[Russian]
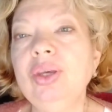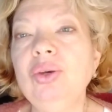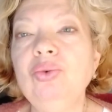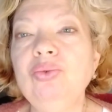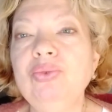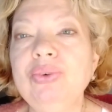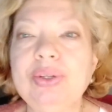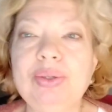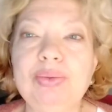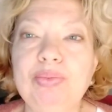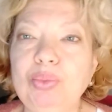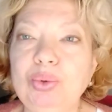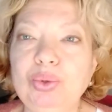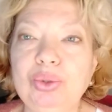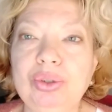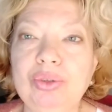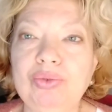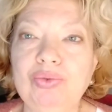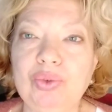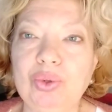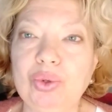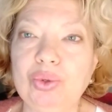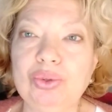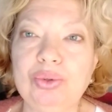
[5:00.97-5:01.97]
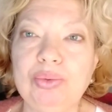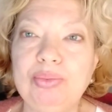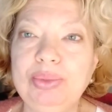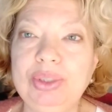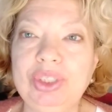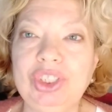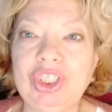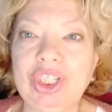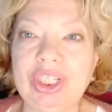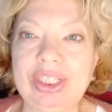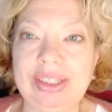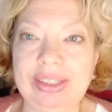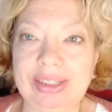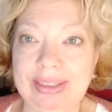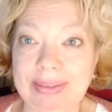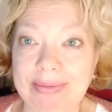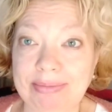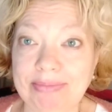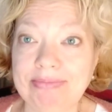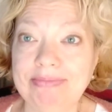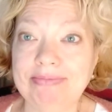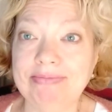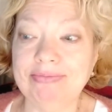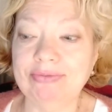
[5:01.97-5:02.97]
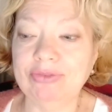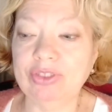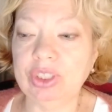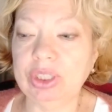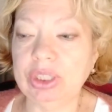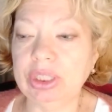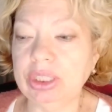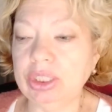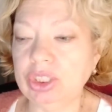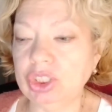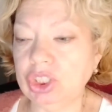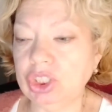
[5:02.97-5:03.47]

и у вас будет все замечательно в этой